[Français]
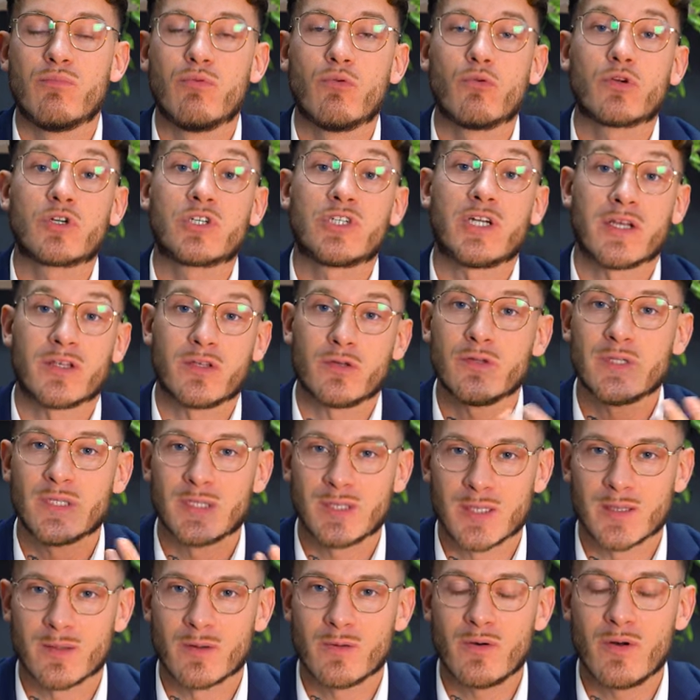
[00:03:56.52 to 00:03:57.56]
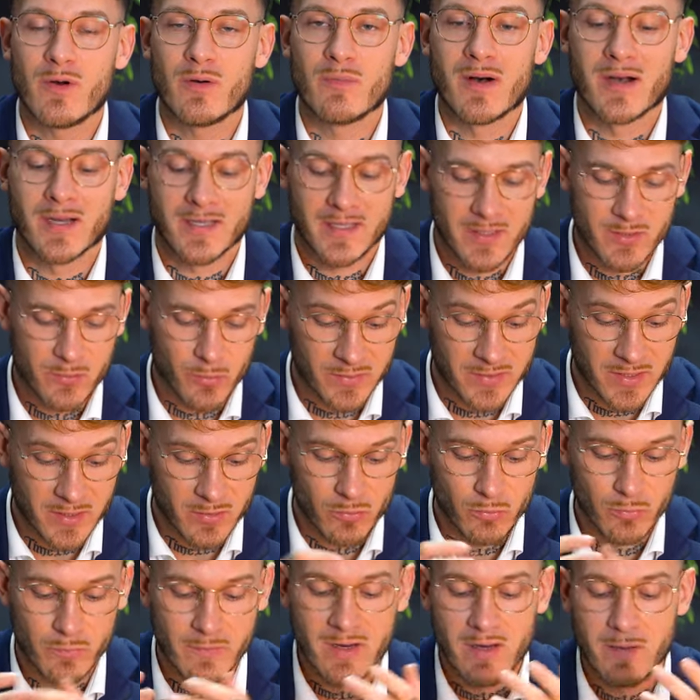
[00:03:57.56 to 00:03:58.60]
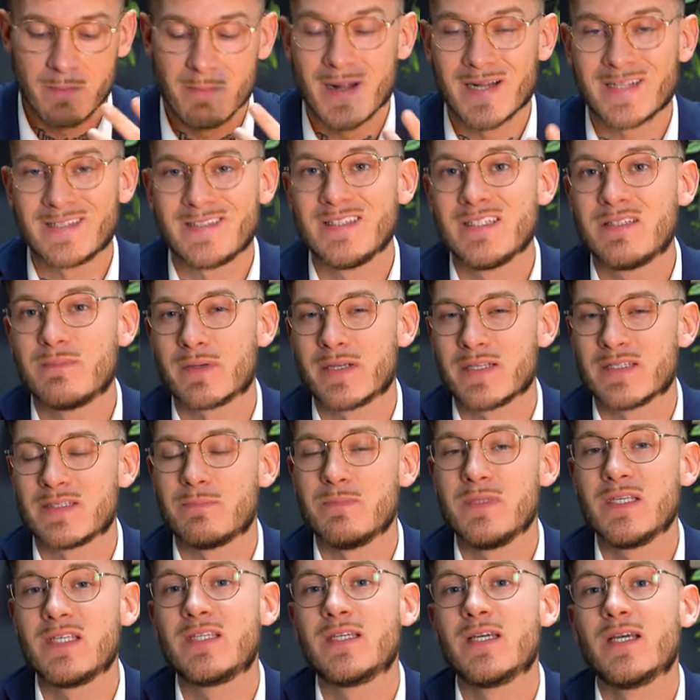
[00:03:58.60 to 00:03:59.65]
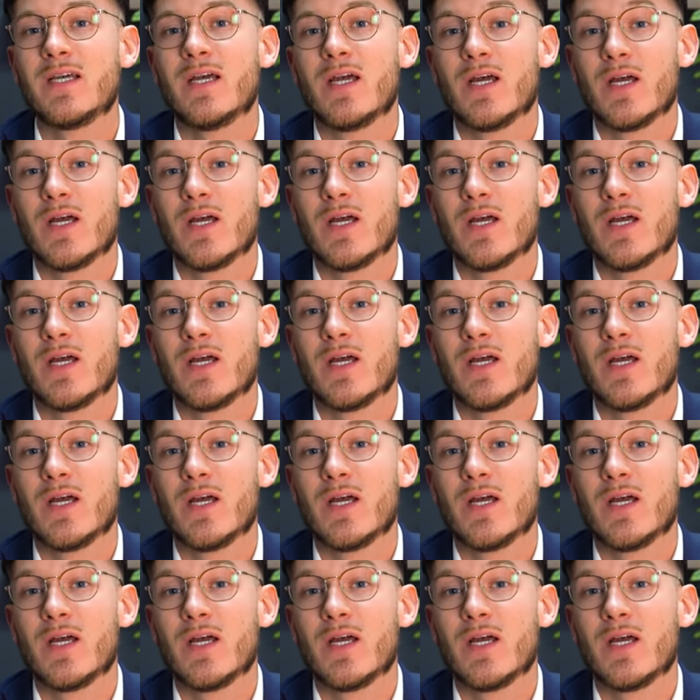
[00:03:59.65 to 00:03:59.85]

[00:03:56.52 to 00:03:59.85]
pour chacun des cadrans embarqués sur cette nouvelle Baltic prismique,